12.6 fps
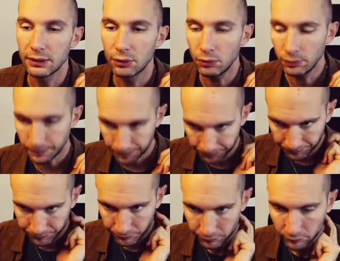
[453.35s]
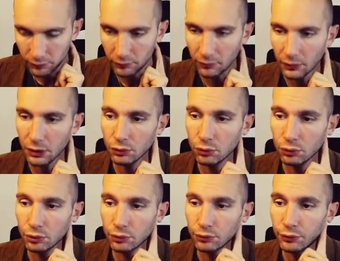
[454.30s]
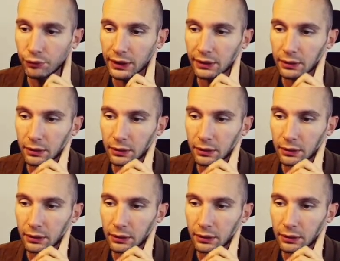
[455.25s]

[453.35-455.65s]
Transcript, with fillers: dron Donc vous faites